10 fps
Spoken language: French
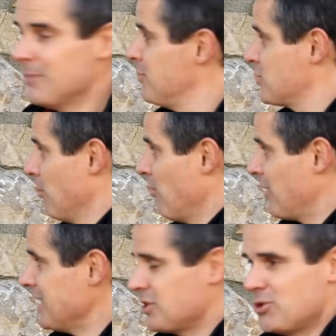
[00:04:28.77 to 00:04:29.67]
puisque mon
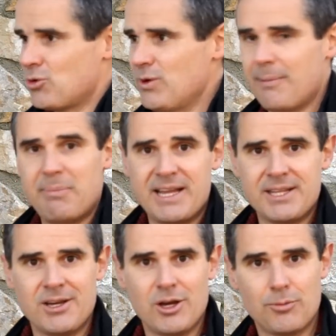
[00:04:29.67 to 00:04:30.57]
flash, je suis à
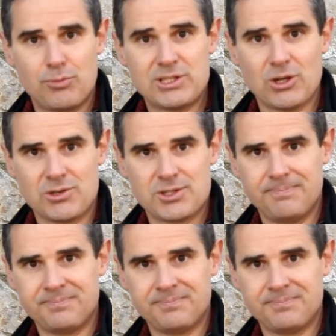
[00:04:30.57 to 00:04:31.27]
pleine puissance.